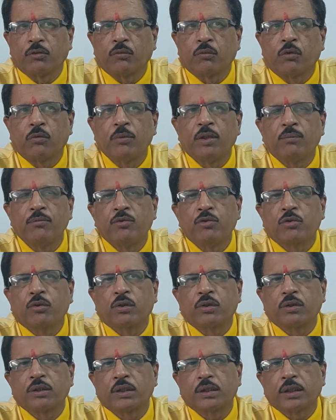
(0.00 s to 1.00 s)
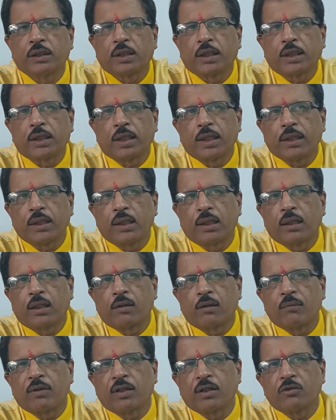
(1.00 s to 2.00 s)
तो वो भी हम शुक्र से देखेंगे कि अगर
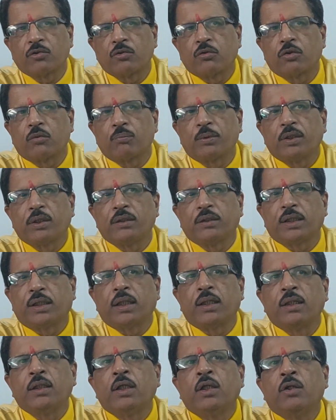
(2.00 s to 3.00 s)
हमारा शुक्र पीड़ित है